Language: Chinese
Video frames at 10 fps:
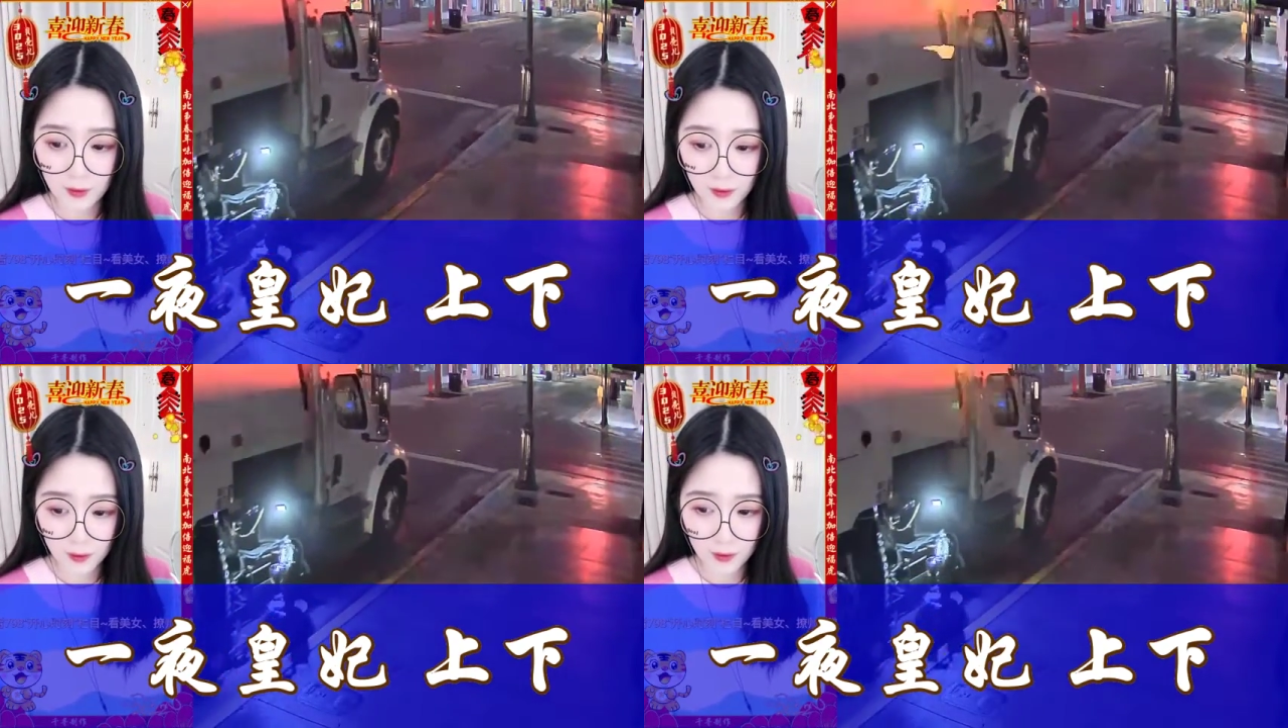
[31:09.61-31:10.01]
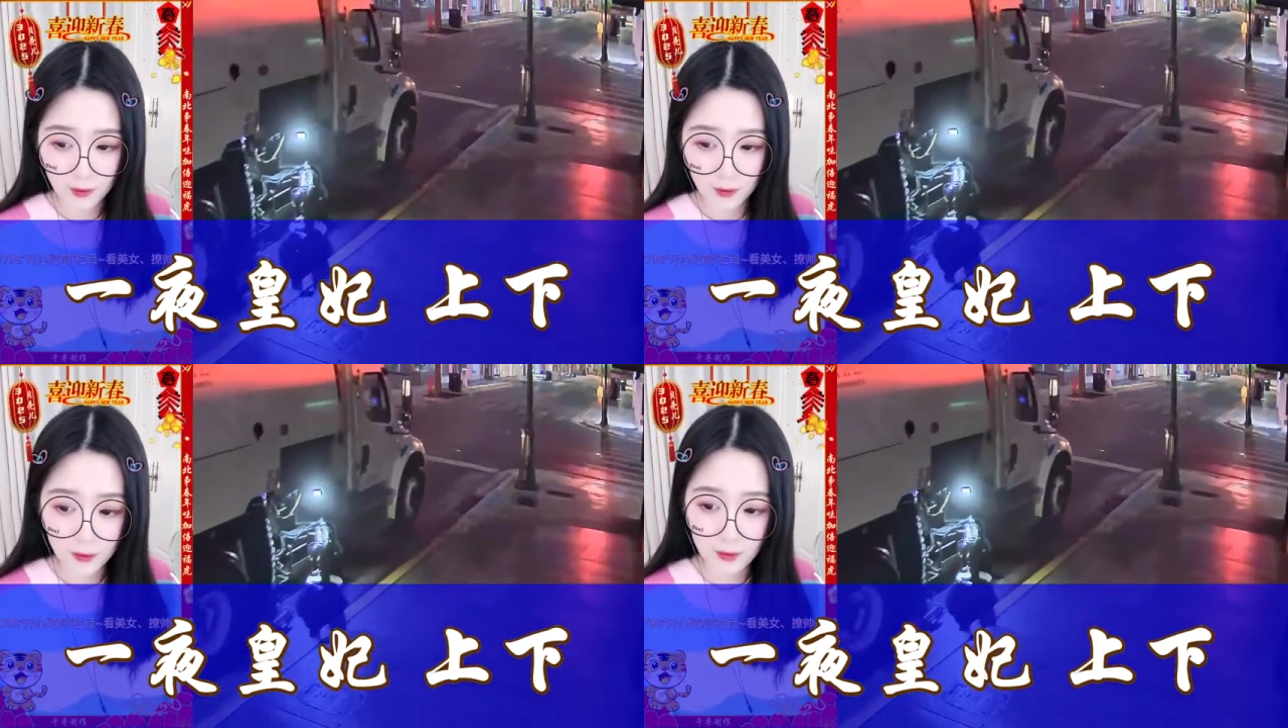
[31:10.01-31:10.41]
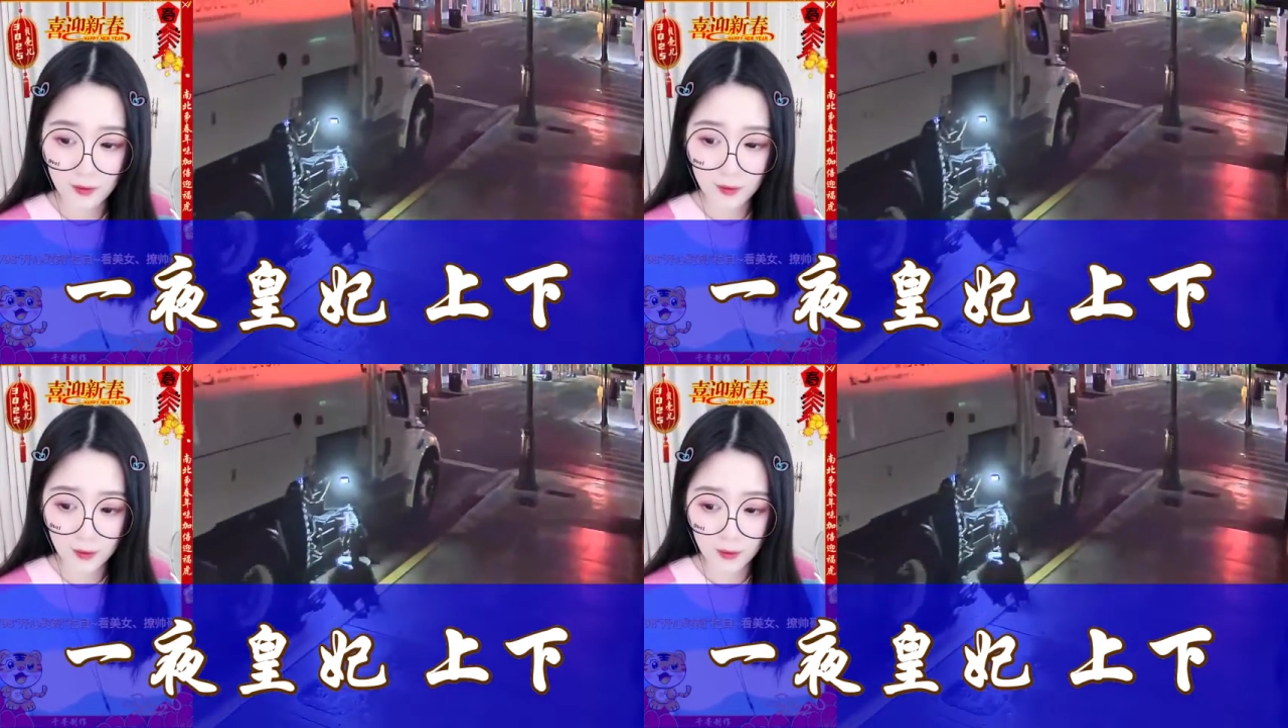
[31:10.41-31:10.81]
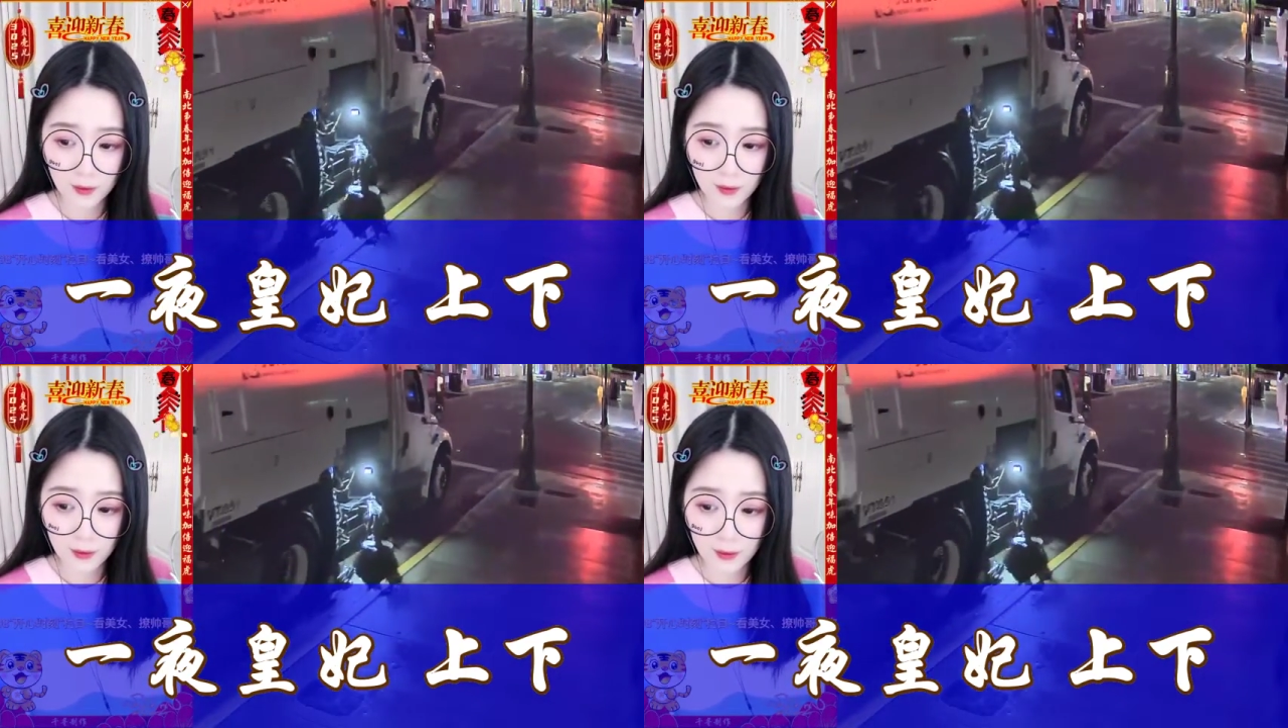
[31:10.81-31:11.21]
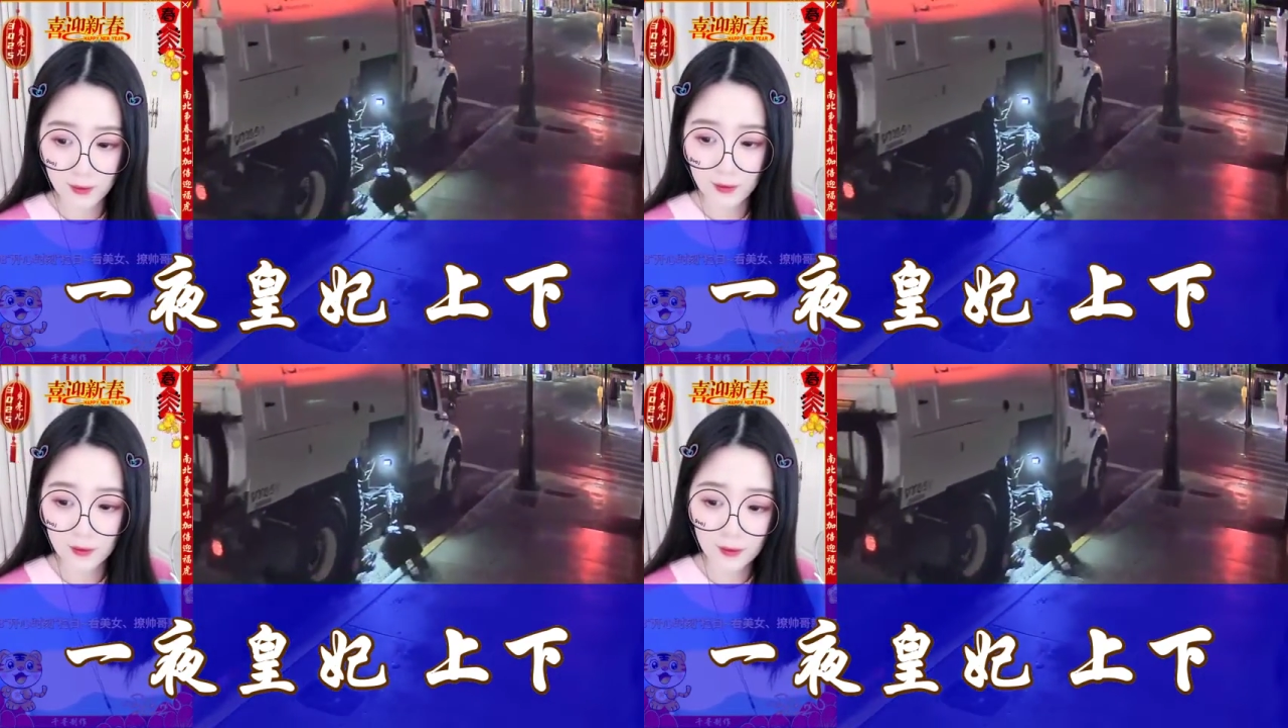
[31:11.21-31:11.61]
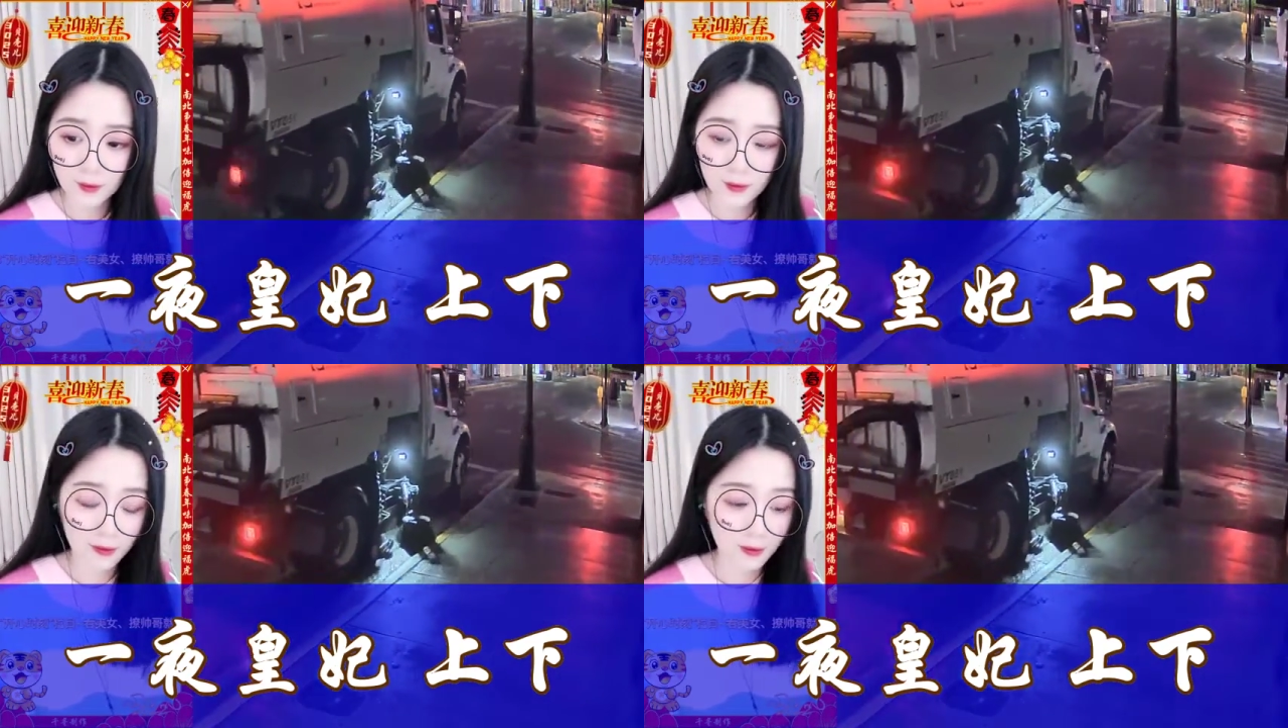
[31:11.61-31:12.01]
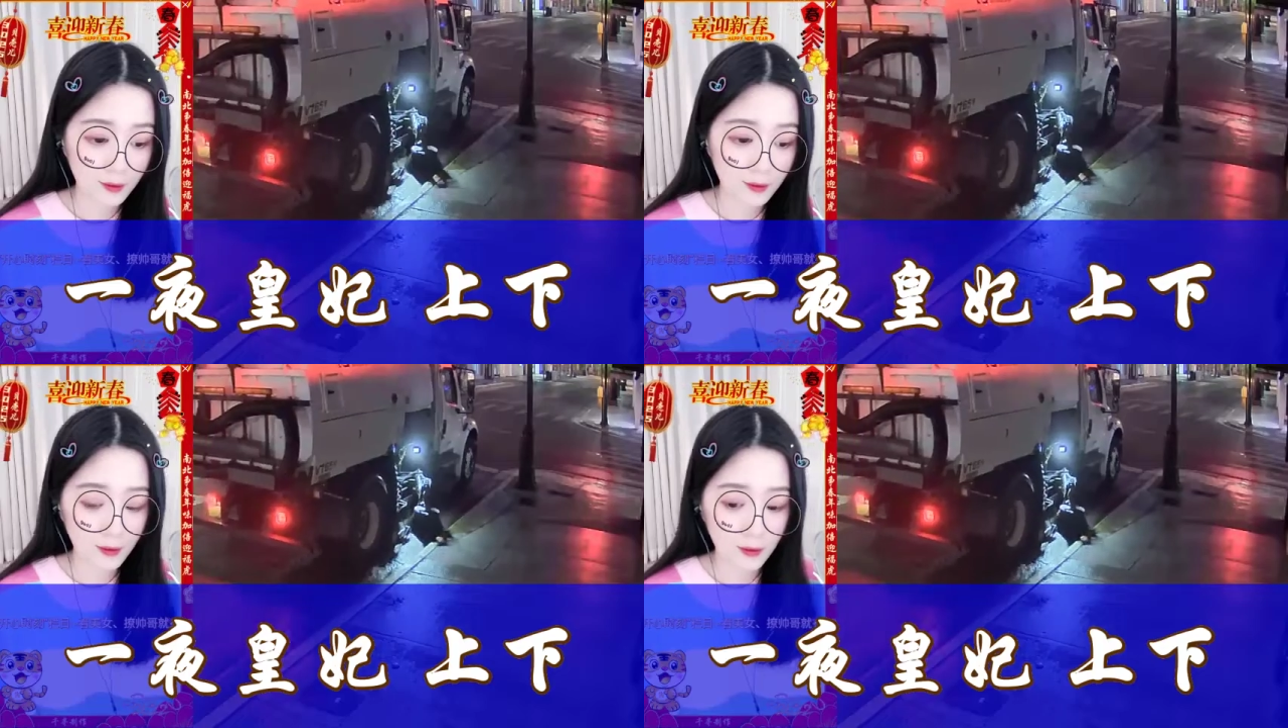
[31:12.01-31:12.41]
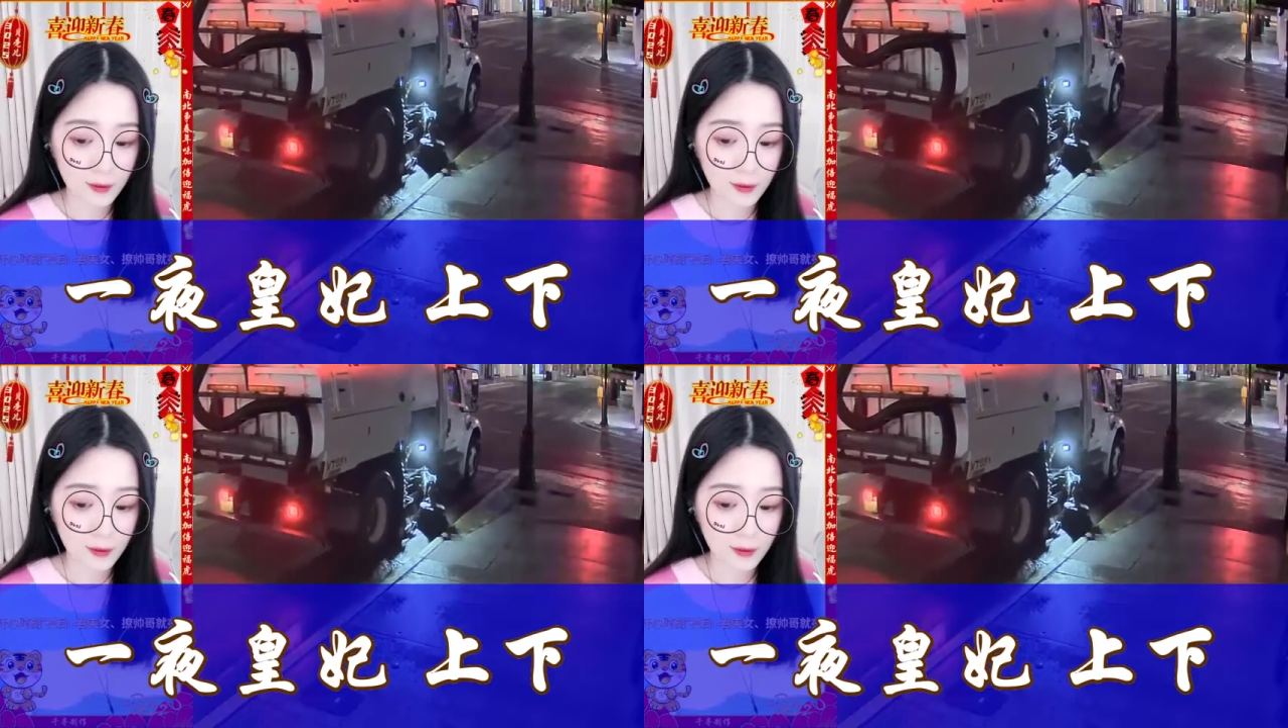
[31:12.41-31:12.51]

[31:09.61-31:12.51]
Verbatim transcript: 每次见到只记得他的威严，